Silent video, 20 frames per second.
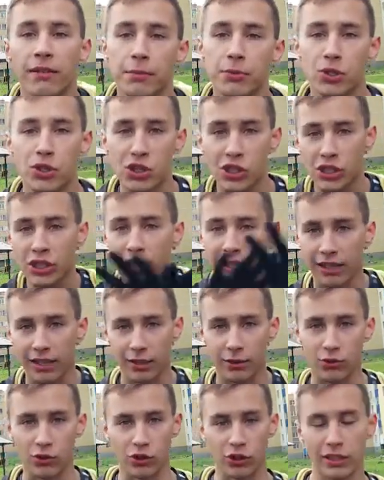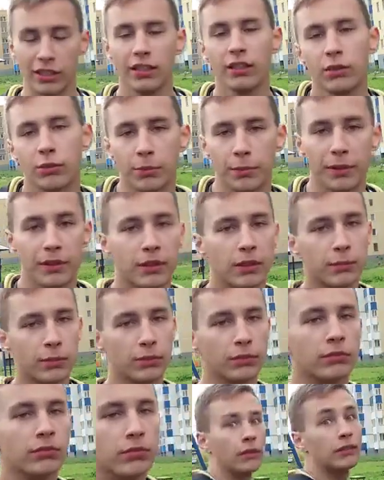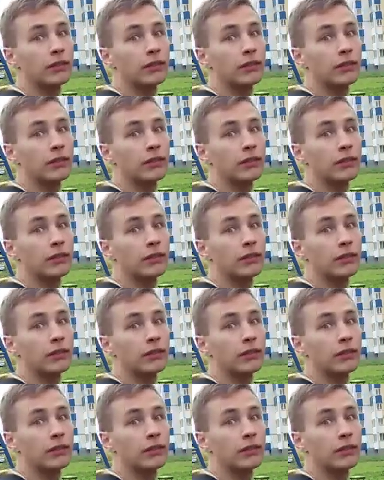вообще, короче, нет, поэтому